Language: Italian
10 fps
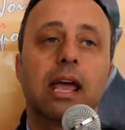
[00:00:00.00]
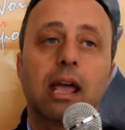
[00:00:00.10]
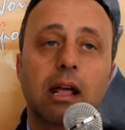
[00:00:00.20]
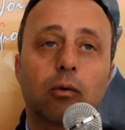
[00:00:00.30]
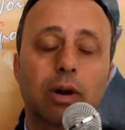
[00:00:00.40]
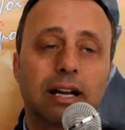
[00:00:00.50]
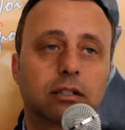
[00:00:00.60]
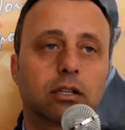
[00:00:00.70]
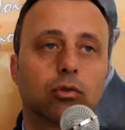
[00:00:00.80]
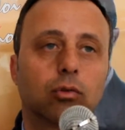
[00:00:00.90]
E un
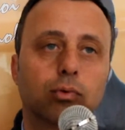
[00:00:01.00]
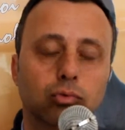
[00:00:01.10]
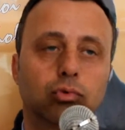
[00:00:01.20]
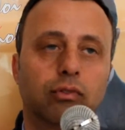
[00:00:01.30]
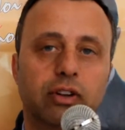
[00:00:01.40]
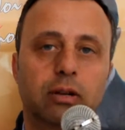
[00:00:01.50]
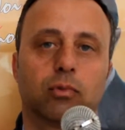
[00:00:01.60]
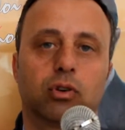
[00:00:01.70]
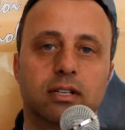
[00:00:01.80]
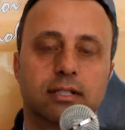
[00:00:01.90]
altro punto
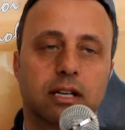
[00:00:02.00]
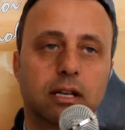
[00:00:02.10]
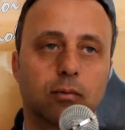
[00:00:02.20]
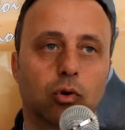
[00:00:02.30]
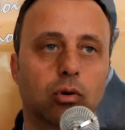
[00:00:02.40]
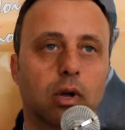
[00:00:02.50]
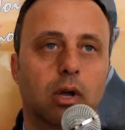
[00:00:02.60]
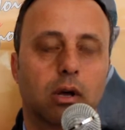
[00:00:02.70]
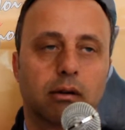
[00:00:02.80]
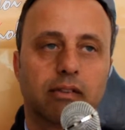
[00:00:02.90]
fermo che saremo
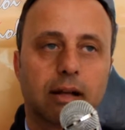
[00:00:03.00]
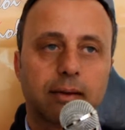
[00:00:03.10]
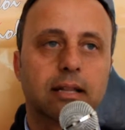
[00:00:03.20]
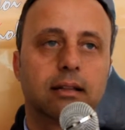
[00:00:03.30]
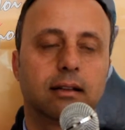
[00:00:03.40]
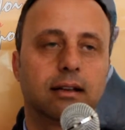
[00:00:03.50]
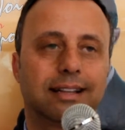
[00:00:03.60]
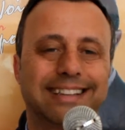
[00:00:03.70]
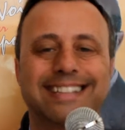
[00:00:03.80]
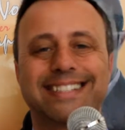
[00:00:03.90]
eh,
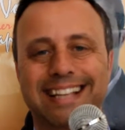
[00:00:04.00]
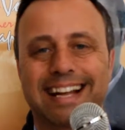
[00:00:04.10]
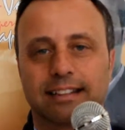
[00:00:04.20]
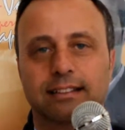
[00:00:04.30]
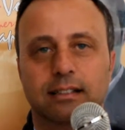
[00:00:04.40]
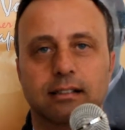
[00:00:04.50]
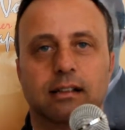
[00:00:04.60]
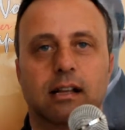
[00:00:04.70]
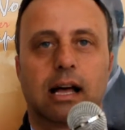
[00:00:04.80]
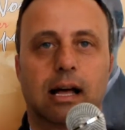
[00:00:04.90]
veramente testardi
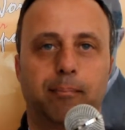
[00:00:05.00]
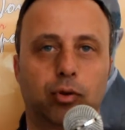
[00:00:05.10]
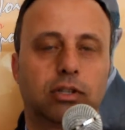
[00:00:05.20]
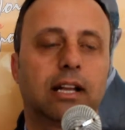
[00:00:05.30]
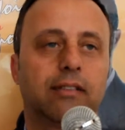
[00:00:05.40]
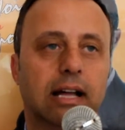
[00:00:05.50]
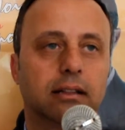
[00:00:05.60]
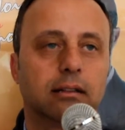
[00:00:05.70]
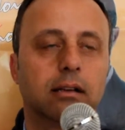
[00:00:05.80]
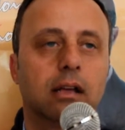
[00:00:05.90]
a portare
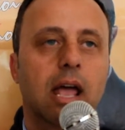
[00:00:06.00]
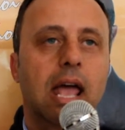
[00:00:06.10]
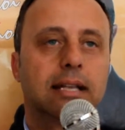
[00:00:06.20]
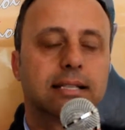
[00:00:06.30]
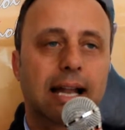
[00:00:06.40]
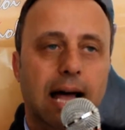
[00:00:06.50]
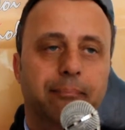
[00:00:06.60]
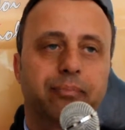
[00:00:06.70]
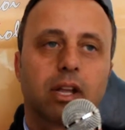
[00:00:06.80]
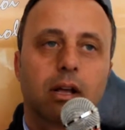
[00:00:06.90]
avanti
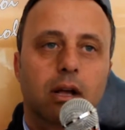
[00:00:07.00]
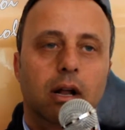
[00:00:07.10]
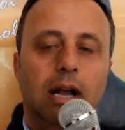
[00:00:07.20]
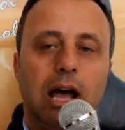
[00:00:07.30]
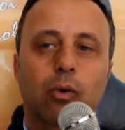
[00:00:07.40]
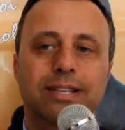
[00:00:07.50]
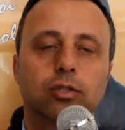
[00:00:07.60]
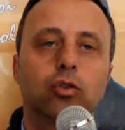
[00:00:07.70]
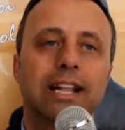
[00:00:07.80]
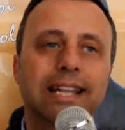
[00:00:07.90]
sarà la
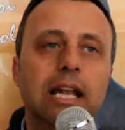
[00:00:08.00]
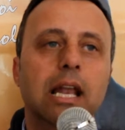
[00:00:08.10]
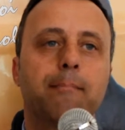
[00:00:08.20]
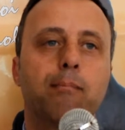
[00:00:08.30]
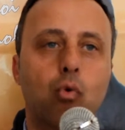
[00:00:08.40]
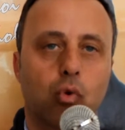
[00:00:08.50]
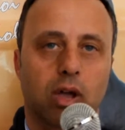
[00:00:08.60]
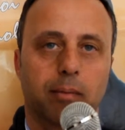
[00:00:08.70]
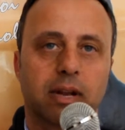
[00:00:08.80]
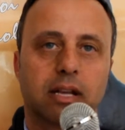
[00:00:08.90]
questione delle
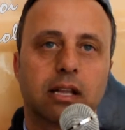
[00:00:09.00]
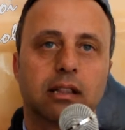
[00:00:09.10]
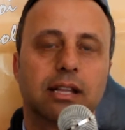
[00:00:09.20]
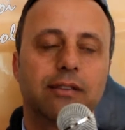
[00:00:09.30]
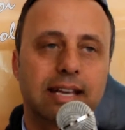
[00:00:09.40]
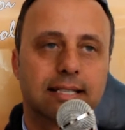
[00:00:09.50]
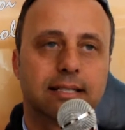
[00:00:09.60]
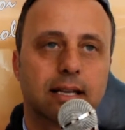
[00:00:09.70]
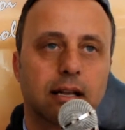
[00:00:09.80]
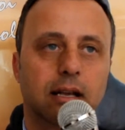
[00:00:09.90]
buche, perché deve
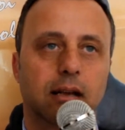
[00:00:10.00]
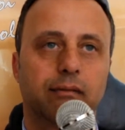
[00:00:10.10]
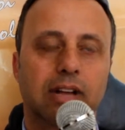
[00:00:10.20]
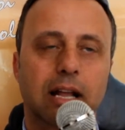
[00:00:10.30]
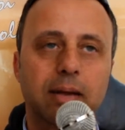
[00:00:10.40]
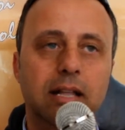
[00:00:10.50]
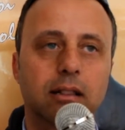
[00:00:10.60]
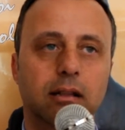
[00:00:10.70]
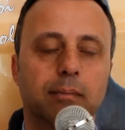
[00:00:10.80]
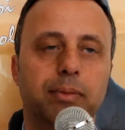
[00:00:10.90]
essere
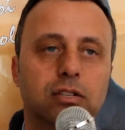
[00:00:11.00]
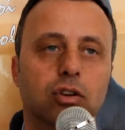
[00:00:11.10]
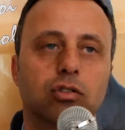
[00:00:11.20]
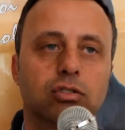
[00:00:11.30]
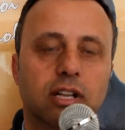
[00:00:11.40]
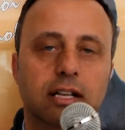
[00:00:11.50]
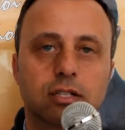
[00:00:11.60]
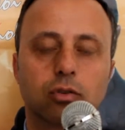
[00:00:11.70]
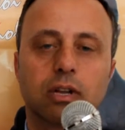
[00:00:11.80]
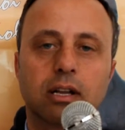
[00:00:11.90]
veramente preso in
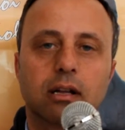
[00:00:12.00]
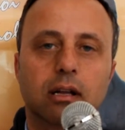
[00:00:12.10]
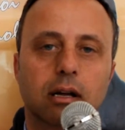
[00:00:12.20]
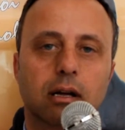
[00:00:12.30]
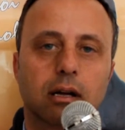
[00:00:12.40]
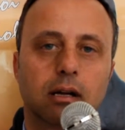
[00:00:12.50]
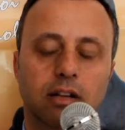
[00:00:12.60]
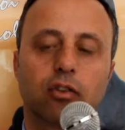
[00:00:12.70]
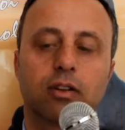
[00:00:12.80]
considerazione, uh, devono